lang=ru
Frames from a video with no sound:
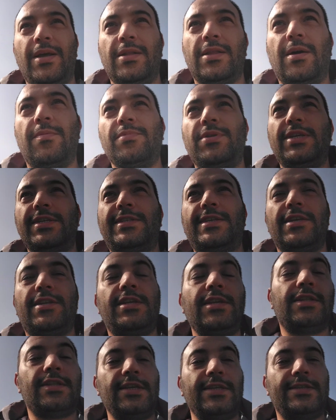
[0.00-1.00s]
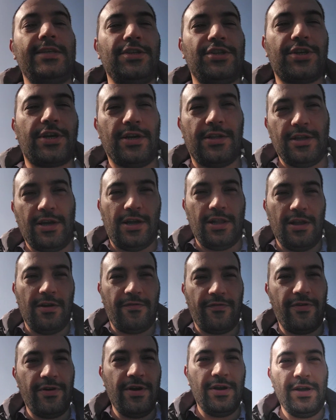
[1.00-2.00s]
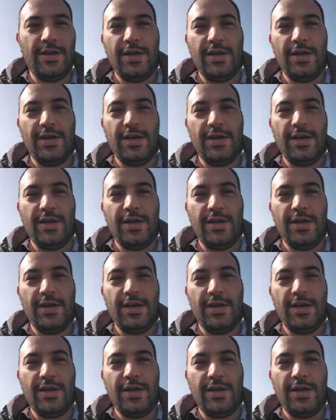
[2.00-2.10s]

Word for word: там, 10 тысяч каналов